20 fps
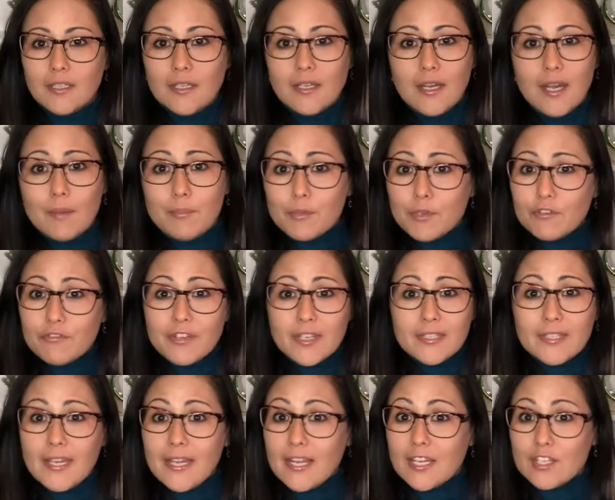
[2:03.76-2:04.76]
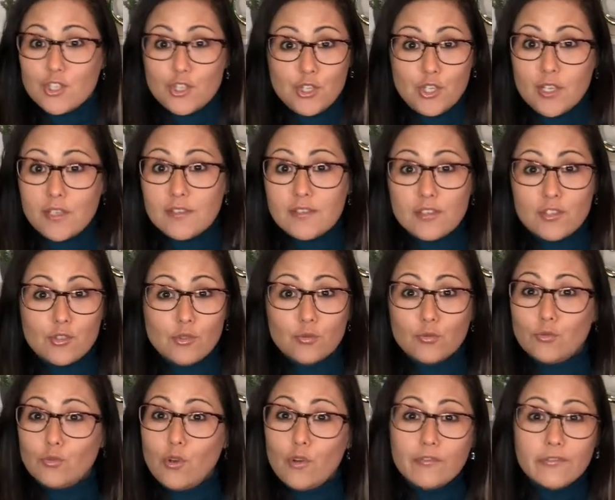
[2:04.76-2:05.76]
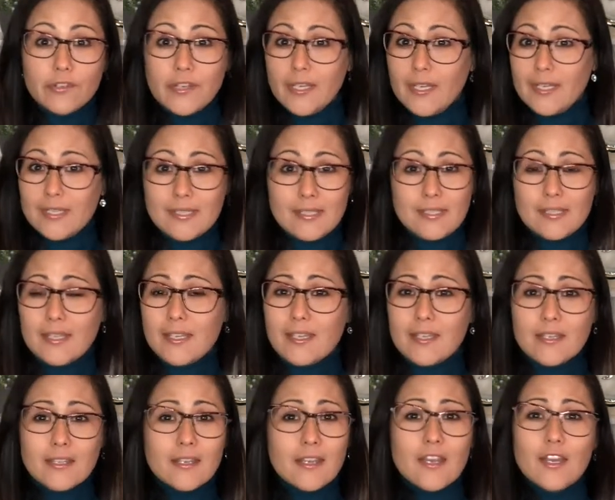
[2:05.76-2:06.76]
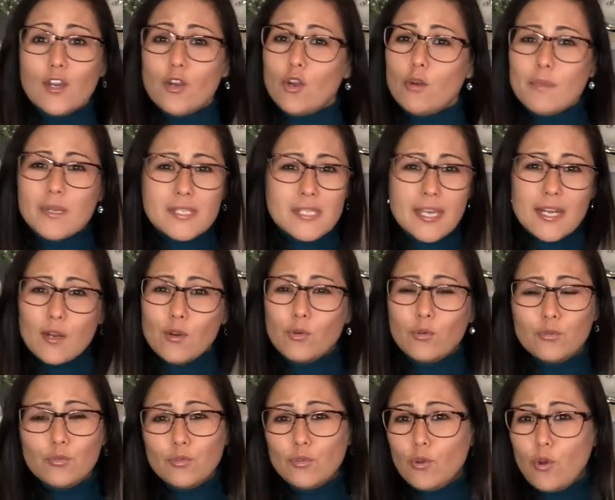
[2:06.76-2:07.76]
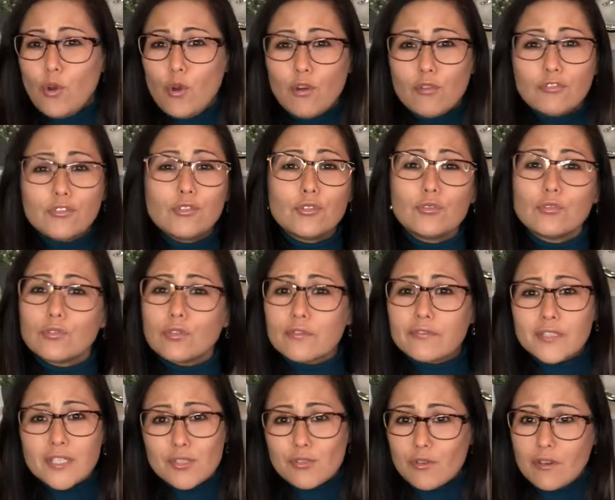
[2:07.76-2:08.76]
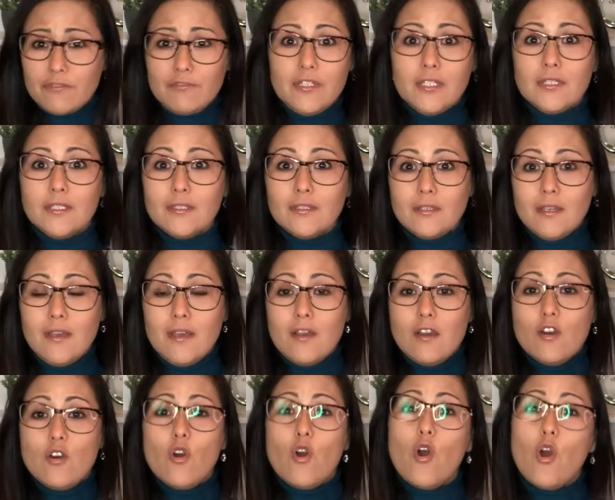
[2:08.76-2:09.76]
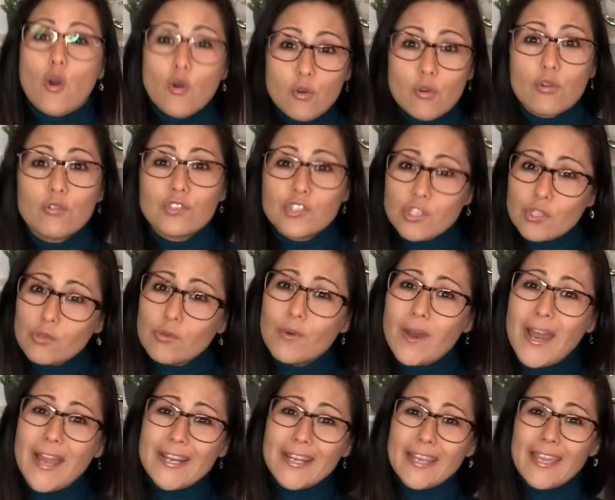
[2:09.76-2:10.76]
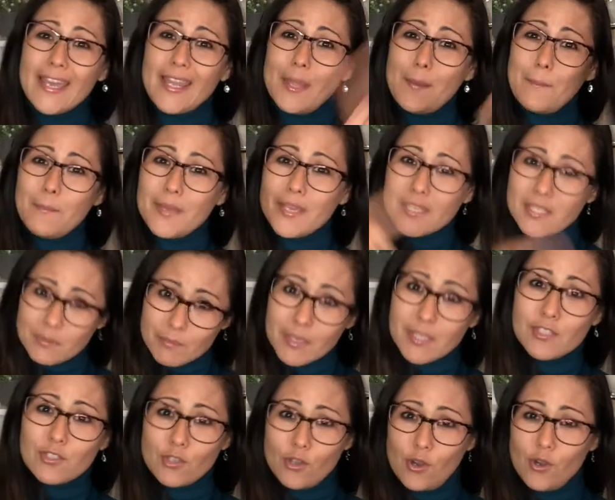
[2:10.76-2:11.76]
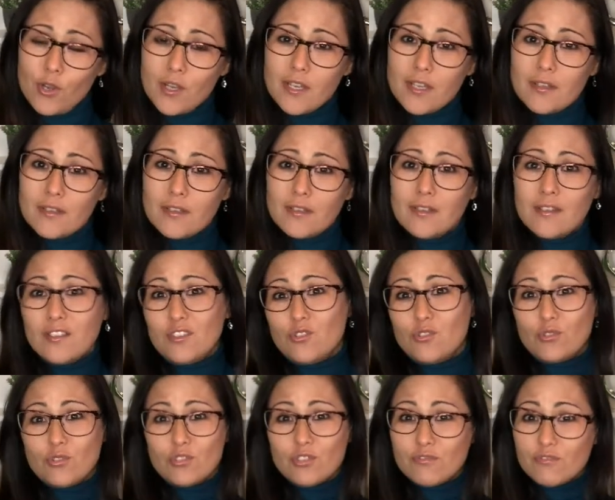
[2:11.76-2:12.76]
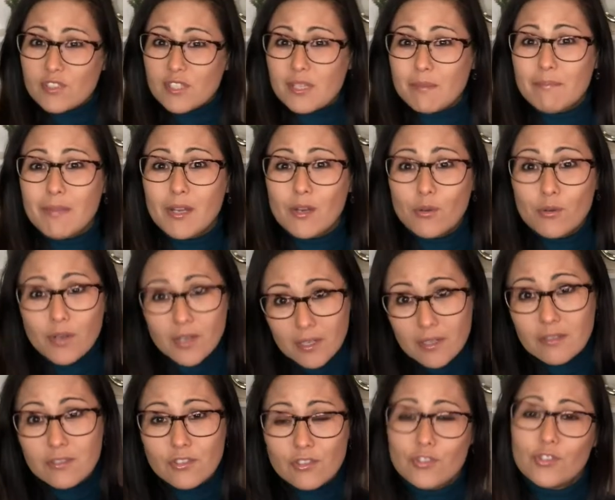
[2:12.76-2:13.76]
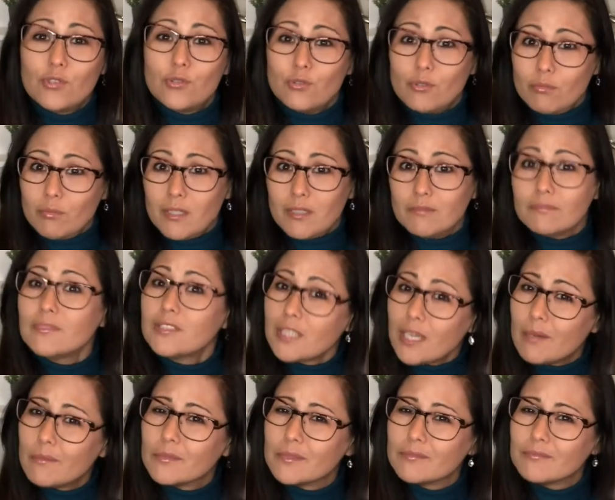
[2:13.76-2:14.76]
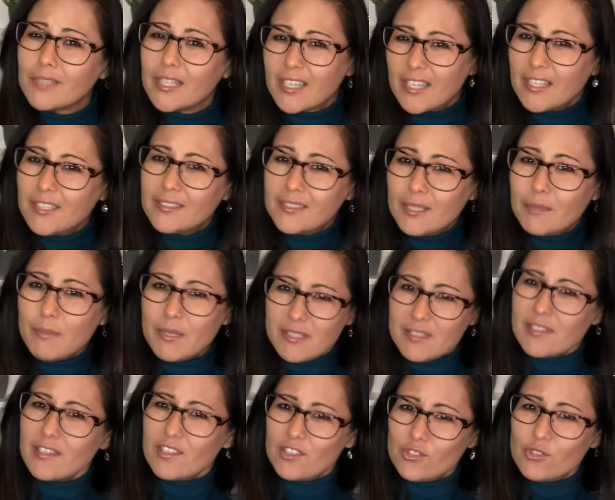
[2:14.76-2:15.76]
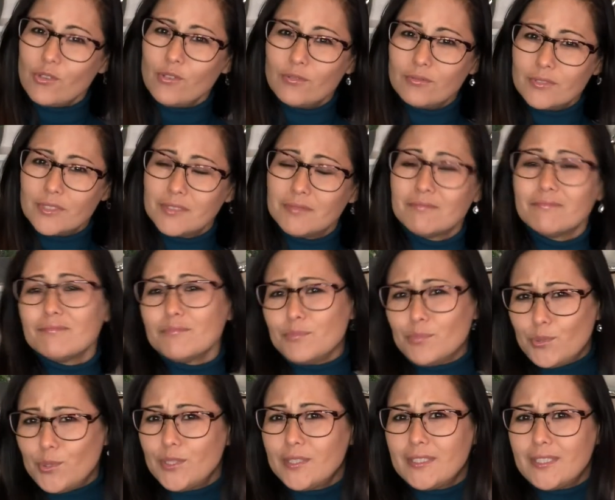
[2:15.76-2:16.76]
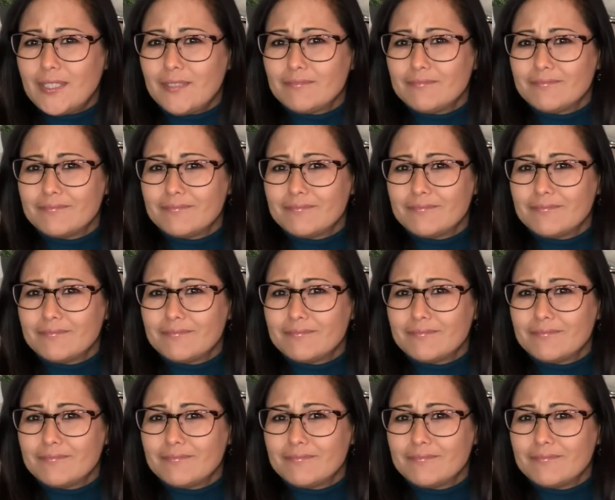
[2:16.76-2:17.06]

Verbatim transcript: aproveitar a chance de um novo renascer, começar algo novo, tudo novo na sua vida, ou continuar naquela mesma história de onde você parou antes de dormir, sabe? Aquele dramazinho de ontem. Pois é.